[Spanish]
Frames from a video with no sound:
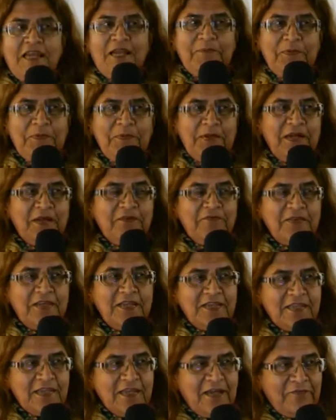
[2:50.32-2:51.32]
primera
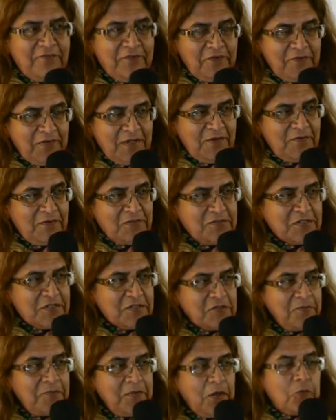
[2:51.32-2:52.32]
fiesta fue maravillosa.
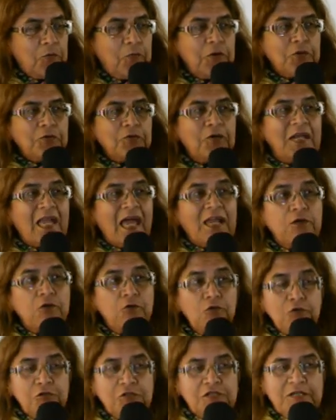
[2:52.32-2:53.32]
Yo me acuerdo la
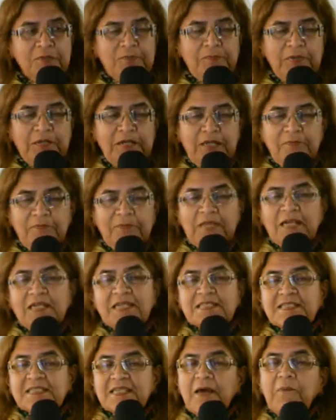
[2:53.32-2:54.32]
noche previa,
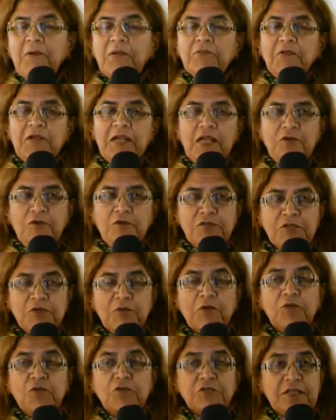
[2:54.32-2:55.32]
el sábado a la noche
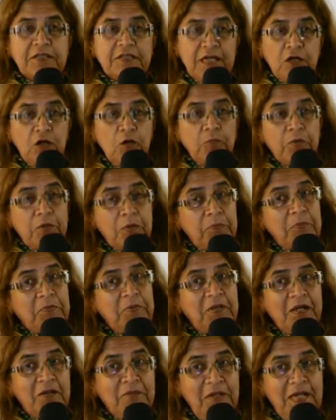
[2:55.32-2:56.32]
cuando se trajo por
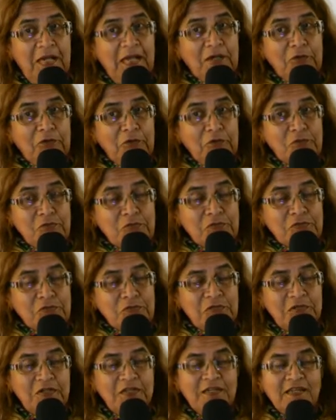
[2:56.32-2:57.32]
primera vez la
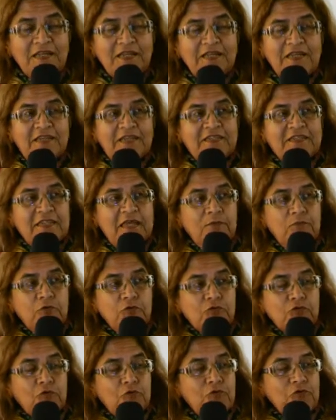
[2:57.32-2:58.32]
cruz.
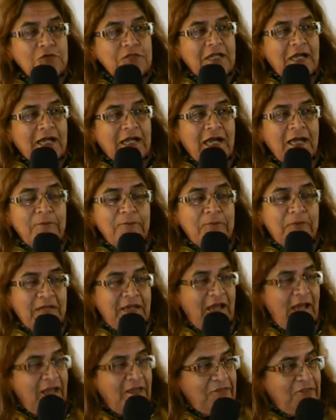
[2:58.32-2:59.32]
Estábamos todos acá
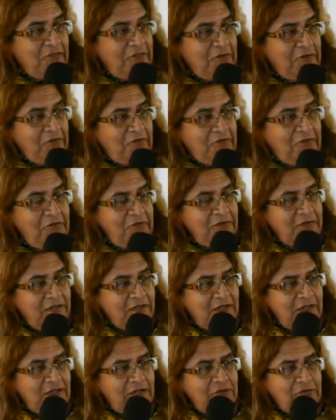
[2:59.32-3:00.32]
esperando, ¿no?
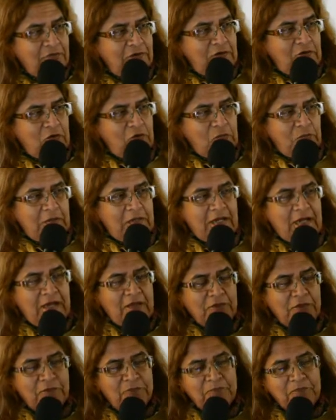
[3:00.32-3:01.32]
Esto era
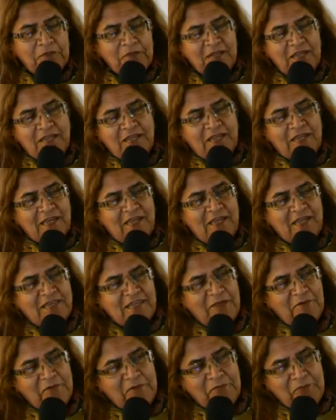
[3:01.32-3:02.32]
iluminado.
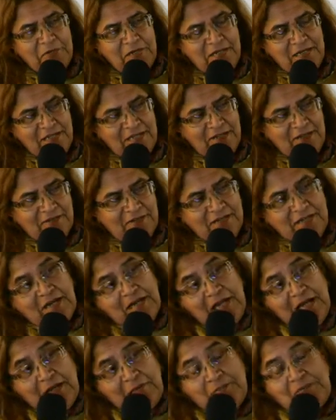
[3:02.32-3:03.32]
Estaba muy lindo. Era
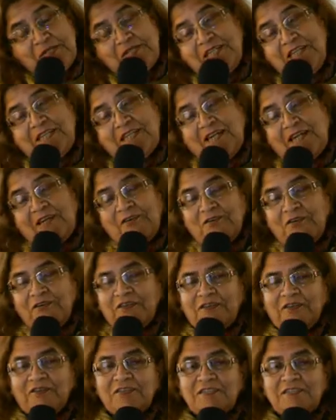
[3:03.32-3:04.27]
la capillita, lógico. Y